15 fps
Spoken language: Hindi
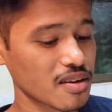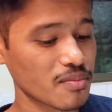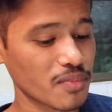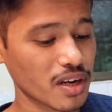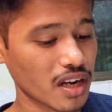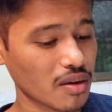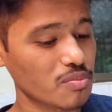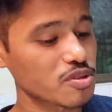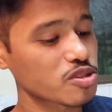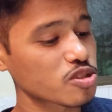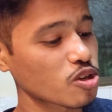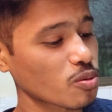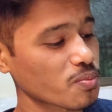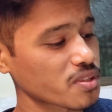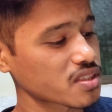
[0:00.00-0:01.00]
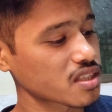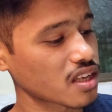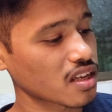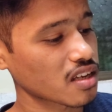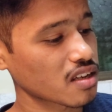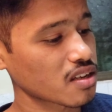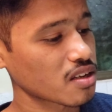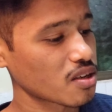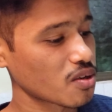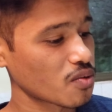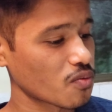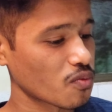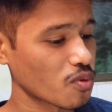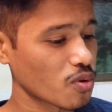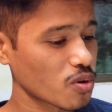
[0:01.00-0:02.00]
बट अभी जो टॉपिक्स है
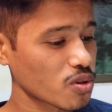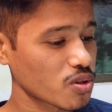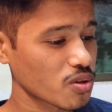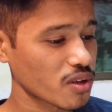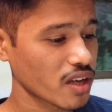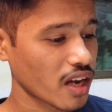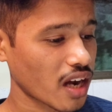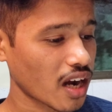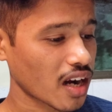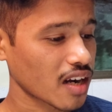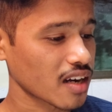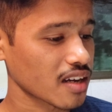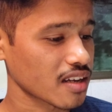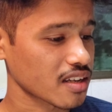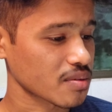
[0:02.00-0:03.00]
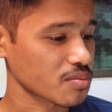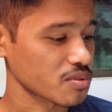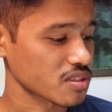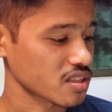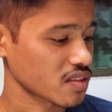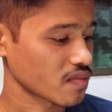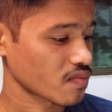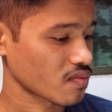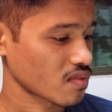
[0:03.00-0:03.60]
वो थोड़े हार्ड लग रहे हैं मुझे